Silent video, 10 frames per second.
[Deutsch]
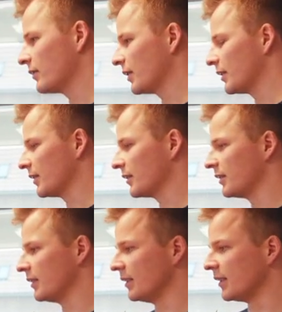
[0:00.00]
ranzukommen.
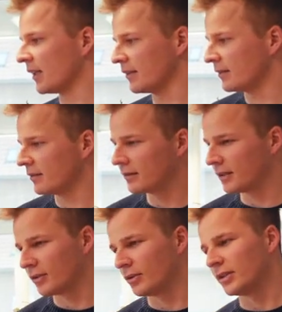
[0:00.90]
Das ist uns
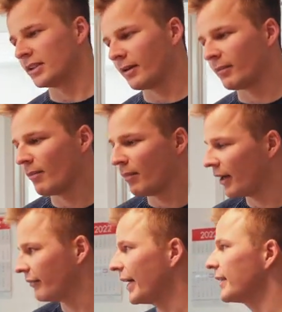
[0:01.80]
auch,
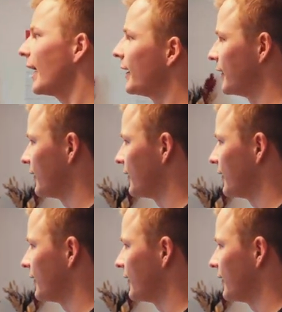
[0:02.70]
das, haben wir auch ein